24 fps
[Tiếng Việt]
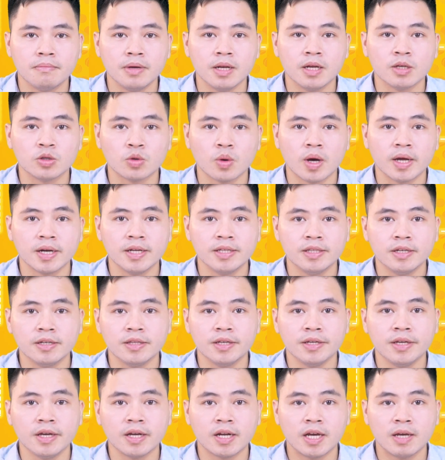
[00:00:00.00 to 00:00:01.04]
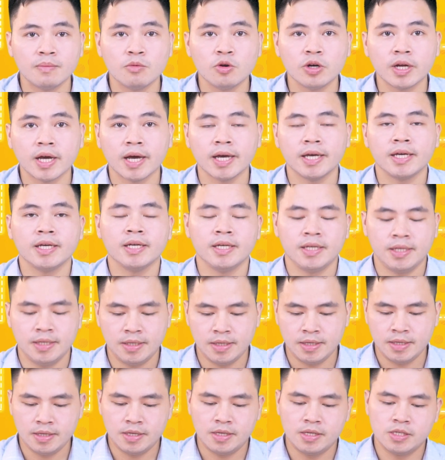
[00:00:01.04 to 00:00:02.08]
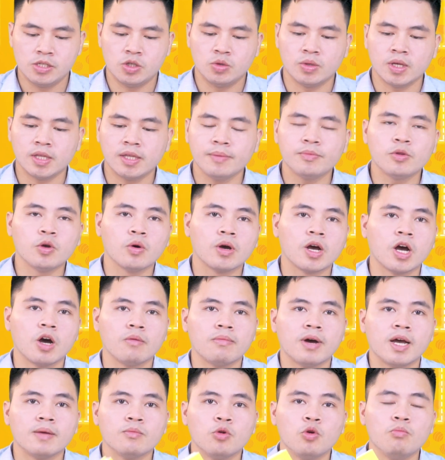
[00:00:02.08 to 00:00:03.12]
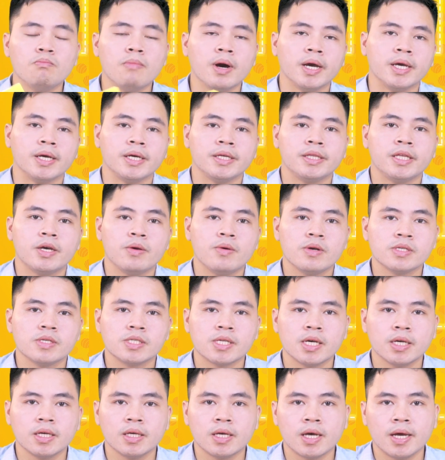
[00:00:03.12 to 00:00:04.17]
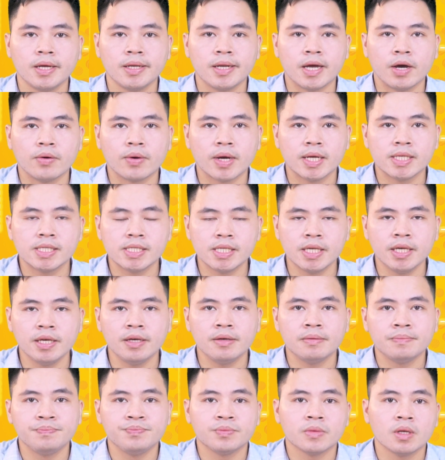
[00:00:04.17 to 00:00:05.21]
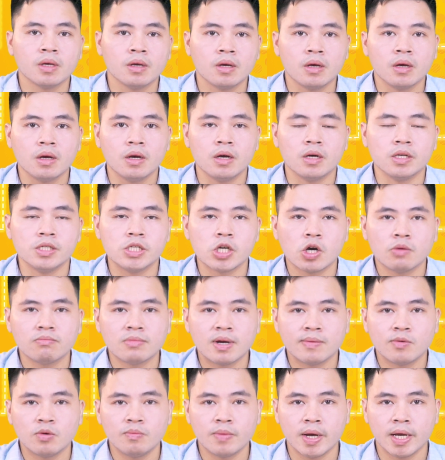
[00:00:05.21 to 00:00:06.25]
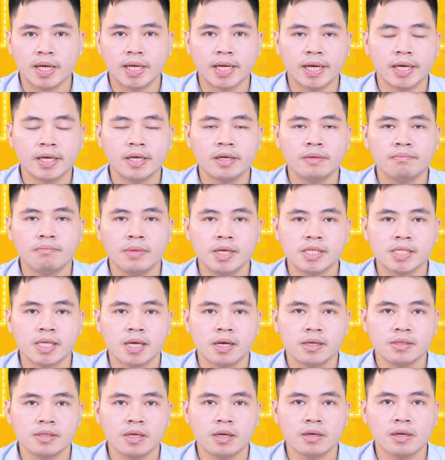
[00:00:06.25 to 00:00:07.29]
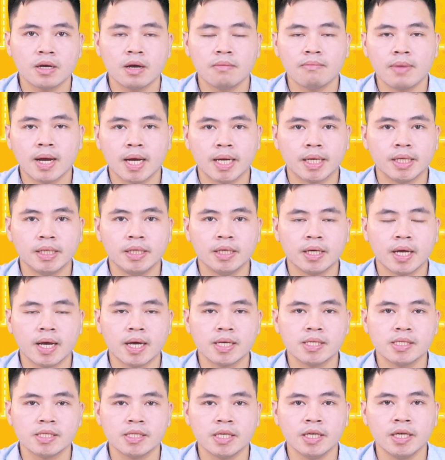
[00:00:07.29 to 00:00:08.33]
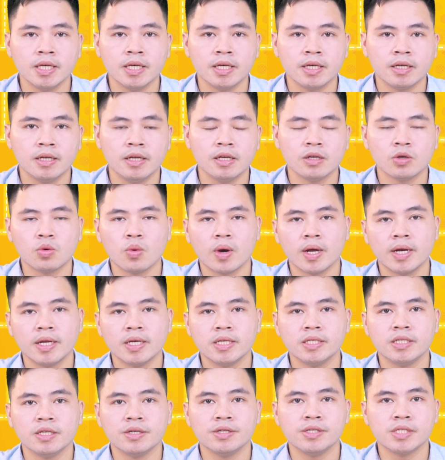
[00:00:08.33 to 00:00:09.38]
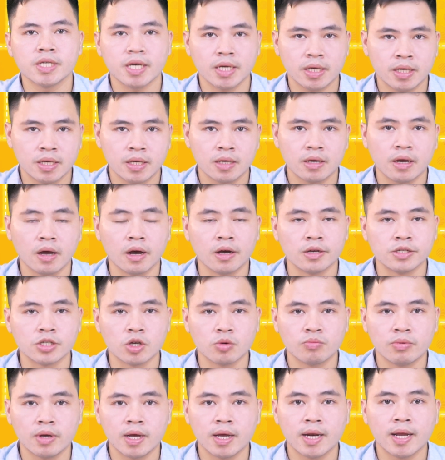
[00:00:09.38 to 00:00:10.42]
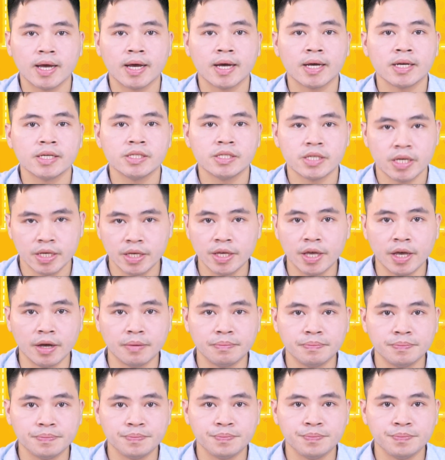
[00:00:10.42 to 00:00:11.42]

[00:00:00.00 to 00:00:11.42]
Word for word: Mình là Toàn đến từ tiếng Nhật 21 ngày. Chúng ta tiếp tục học bài 47 theo như sách Hách não Kanji. Ở trong bài 47 này, mình sẽ hướng dẫn các bạn những kanji liên quan đến chữ trách ở trong nghĩa là trách nhiệm.